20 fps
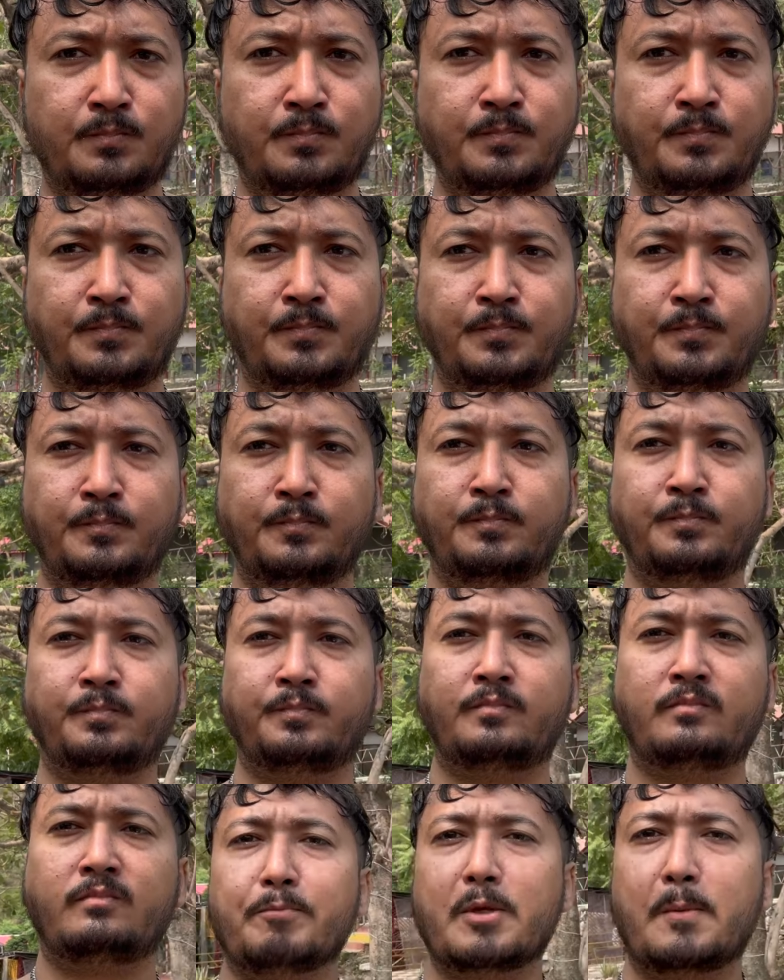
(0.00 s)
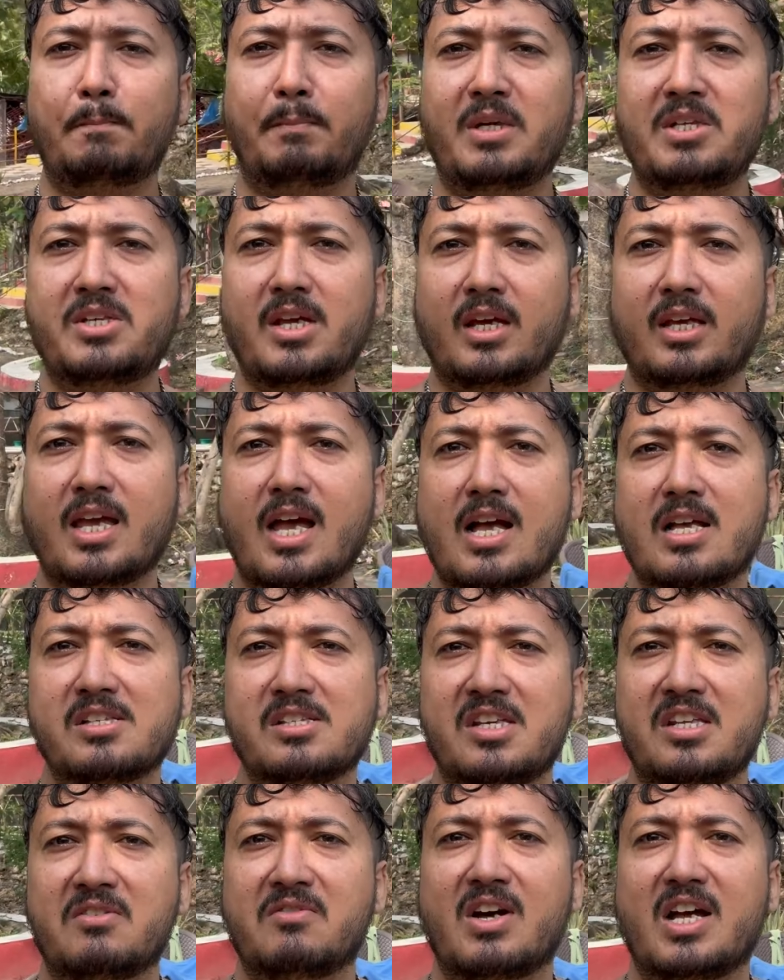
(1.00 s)
हम्म, हम्म, पीछे क्या
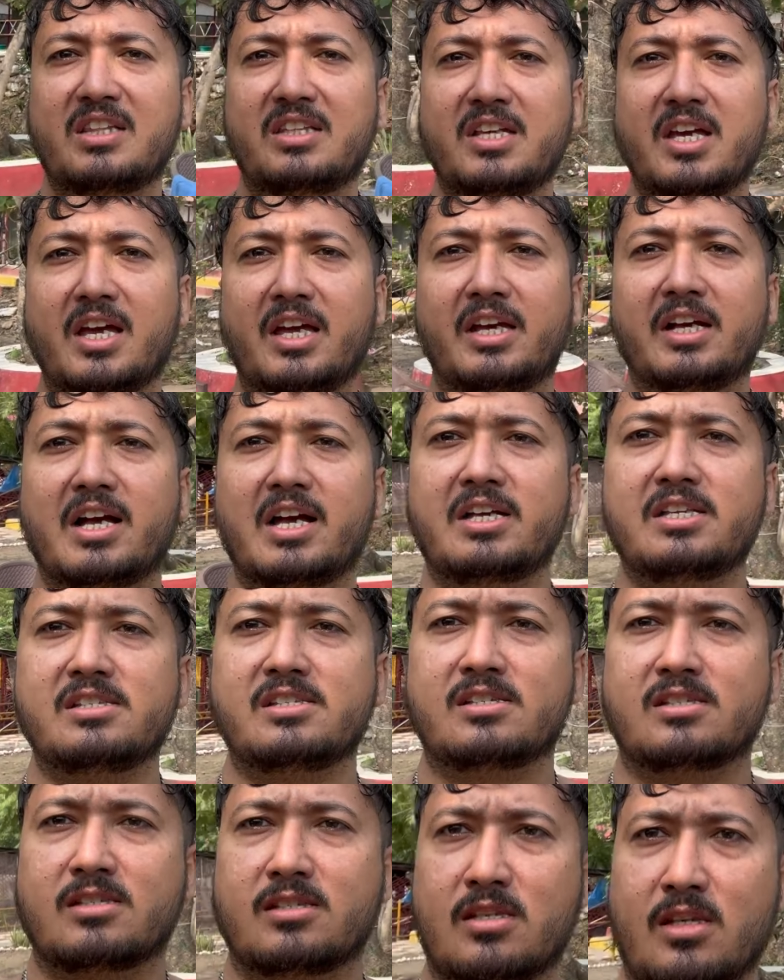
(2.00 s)
हसीन वादियाँ आएगा गाइस